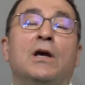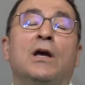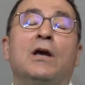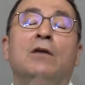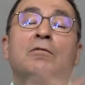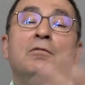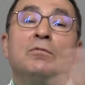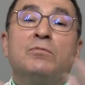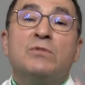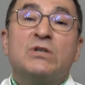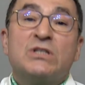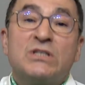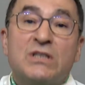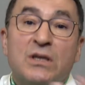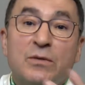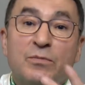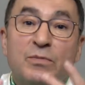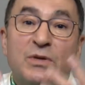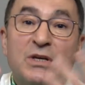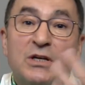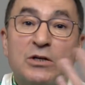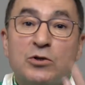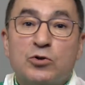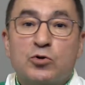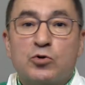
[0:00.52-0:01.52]

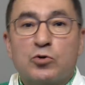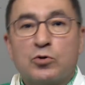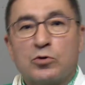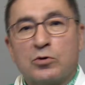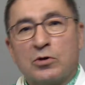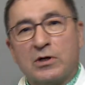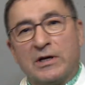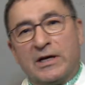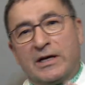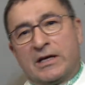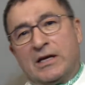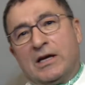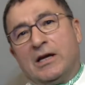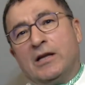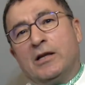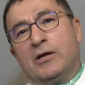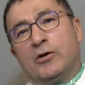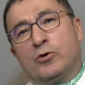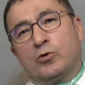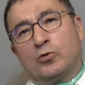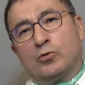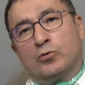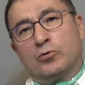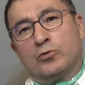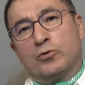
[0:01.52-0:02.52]
Evimizde bir sürü
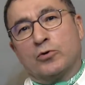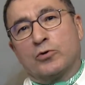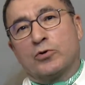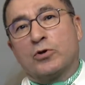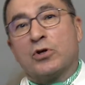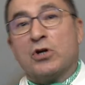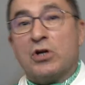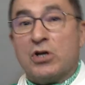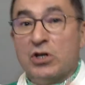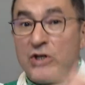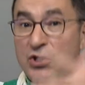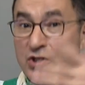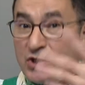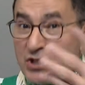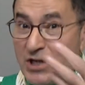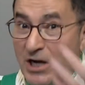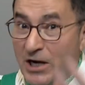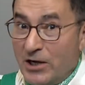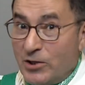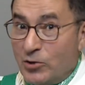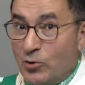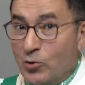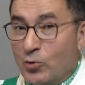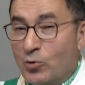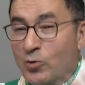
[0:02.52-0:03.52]
lekeler oluyor.
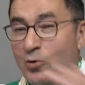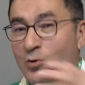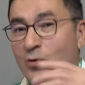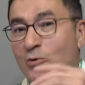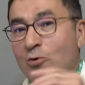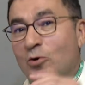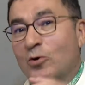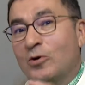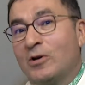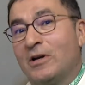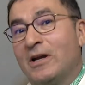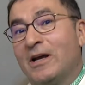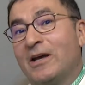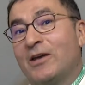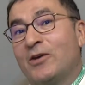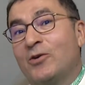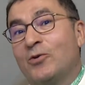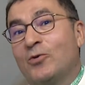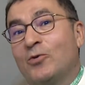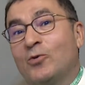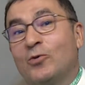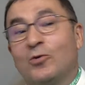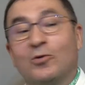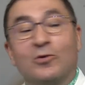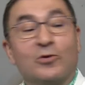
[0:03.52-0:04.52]
Çay dökülüyor,
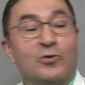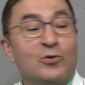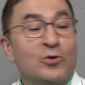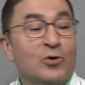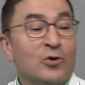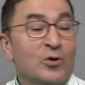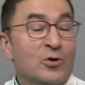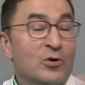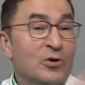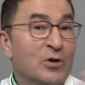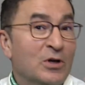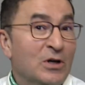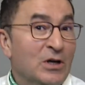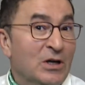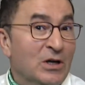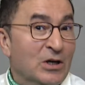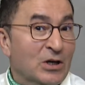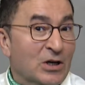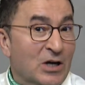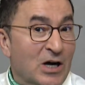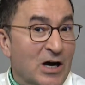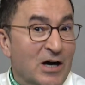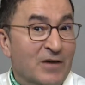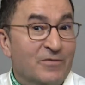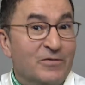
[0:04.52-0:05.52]
leke oluyor.
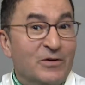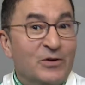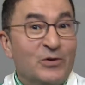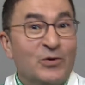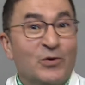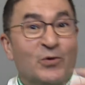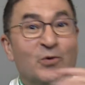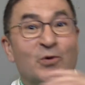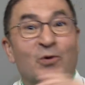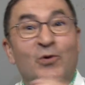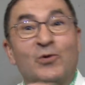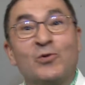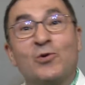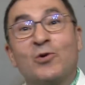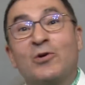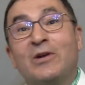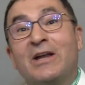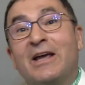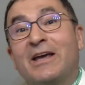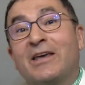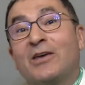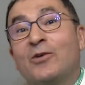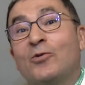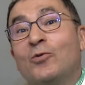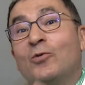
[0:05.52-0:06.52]
Kahve dökülüyor,
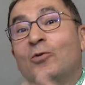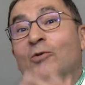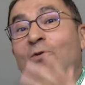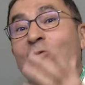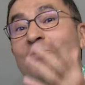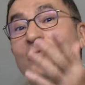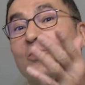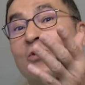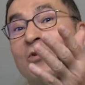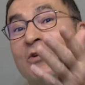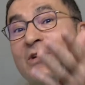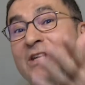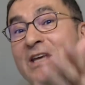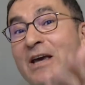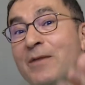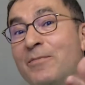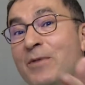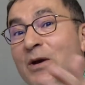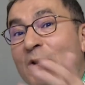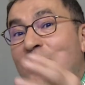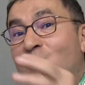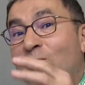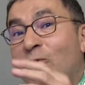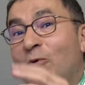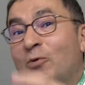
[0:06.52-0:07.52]
leke oluyor.
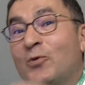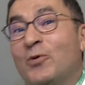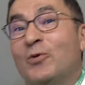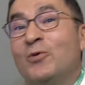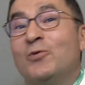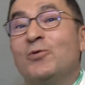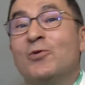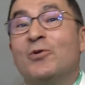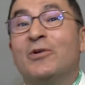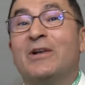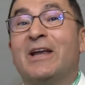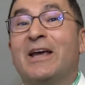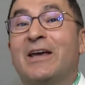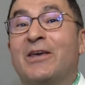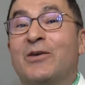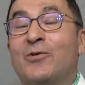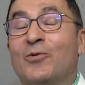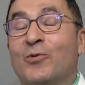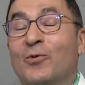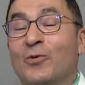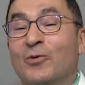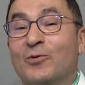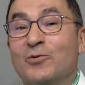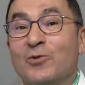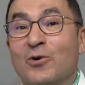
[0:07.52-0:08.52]
Yemek dökülüyor,
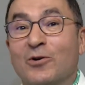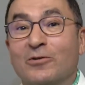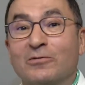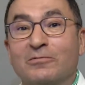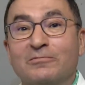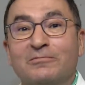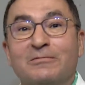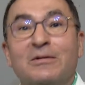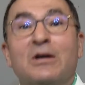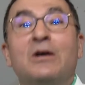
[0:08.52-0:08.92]
leke oluyor.